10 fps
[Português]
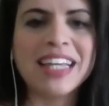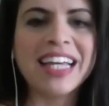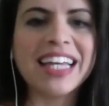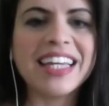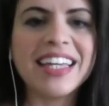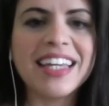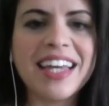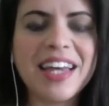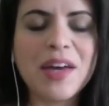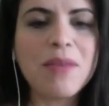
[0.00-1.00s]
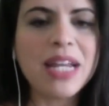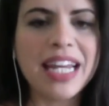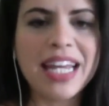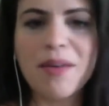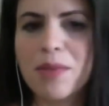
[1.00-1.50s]
E eu me
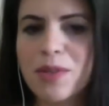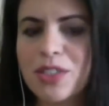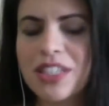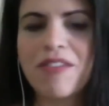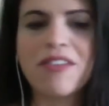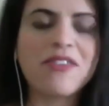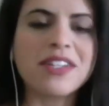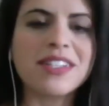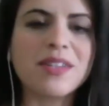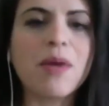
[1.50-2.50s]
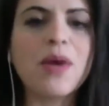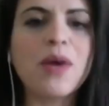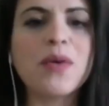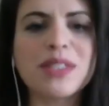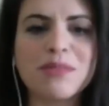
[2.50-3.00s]
lembro, Gustavo, que foi assim uma
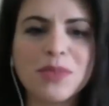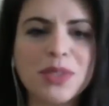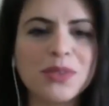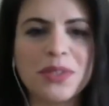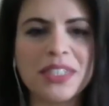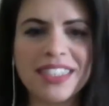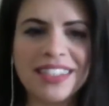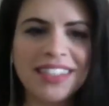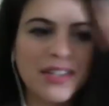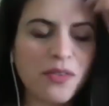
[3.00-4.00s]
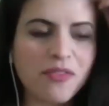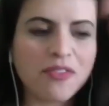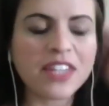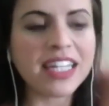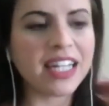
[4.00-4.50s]
coisa muito doida. Eu
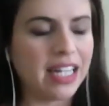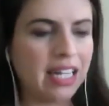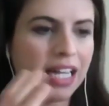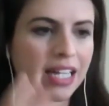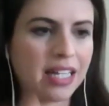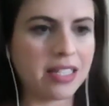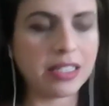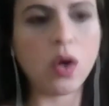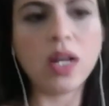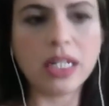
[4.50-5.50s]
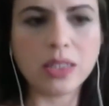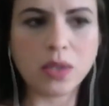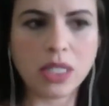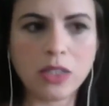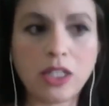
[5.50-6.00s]
via aquela senhora
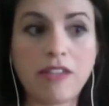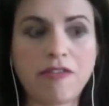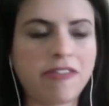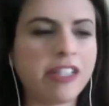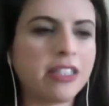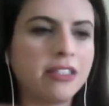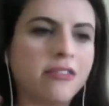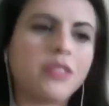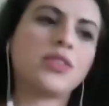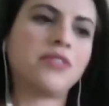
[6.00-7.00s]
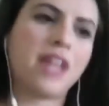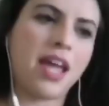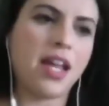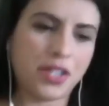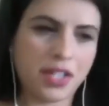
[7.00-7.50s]
tocando, ela vinha da União
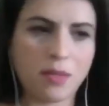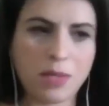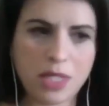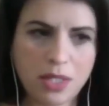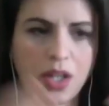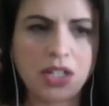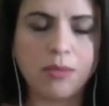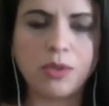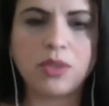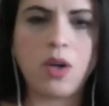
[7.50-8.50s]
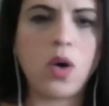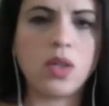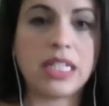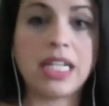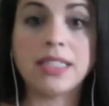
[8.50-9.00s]
Soviética, era uma senhora já muito
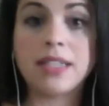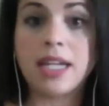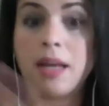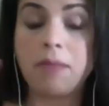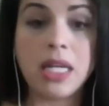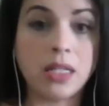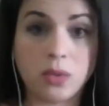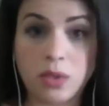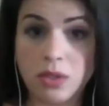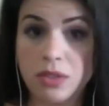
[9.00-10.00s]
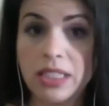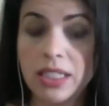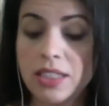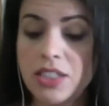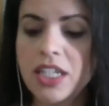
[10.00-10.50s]
idosa, aquele treinamento alucinante.